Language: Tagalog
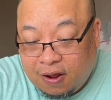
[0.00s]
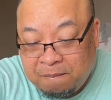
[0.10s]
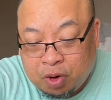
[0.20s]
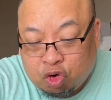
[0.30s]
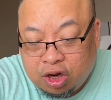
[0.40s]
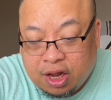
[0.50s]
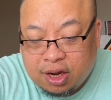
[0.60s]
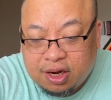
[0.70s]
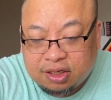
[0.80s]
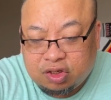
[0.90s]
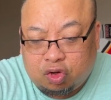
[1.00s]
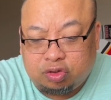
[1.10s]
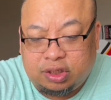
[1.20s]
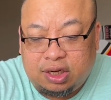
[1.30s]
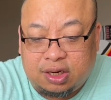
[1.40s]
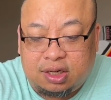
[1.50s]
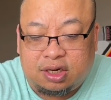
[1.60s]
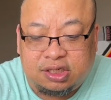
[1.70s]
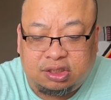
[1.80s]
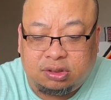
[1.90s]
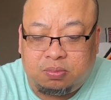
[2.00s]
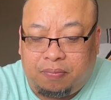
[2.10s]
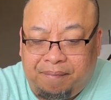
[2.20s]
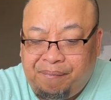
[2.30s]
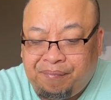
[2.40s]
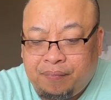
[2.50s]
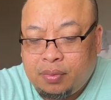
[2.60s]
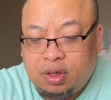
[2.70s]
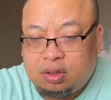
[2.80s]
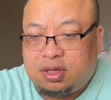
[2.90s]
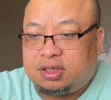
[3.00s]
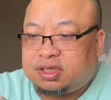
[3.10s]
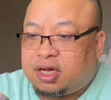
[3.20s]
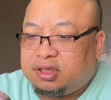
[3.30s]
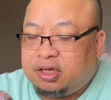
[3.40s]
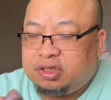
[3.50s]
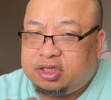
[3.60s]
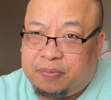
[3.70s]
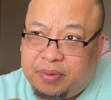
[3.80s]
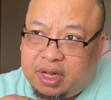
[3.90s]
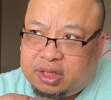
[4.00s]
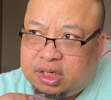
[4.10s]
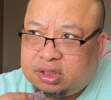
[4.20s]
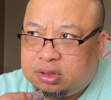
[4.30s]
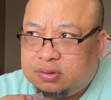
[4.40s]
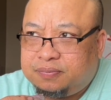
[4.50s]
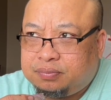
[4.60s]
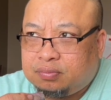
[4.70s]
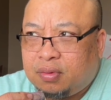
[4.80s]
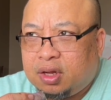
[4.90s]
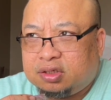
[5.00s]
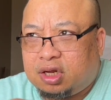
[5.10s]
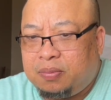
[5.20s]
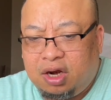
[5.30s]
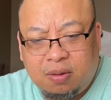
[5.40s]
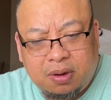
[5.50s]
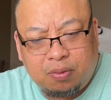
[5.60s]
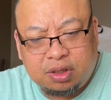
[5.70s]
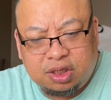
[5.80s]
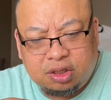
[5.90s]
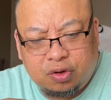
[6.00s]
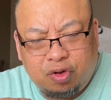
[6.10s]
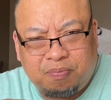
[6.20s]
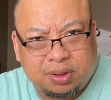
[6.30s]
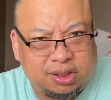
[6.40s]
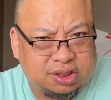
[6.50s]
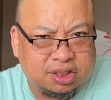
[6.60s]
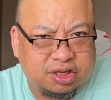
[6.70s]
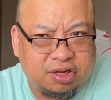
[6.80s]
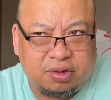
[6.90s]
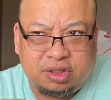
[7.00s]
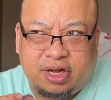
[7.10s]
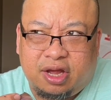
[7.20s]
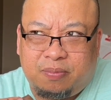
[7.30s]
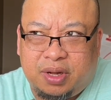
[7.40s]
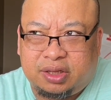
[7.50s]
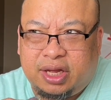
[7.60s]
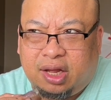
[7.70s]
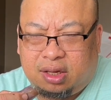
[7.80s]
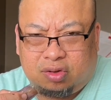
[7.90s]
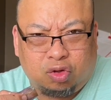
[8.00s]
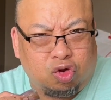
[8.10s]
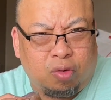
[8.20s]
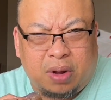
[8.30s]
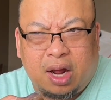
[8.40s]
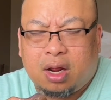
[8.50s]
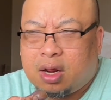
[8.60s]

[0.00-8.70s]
Pero kailangan natin konti lang ang rice dahil sa ating diabetes. Sabi nila bawal din daw yung pati sa di- diabetic. Totoo ba?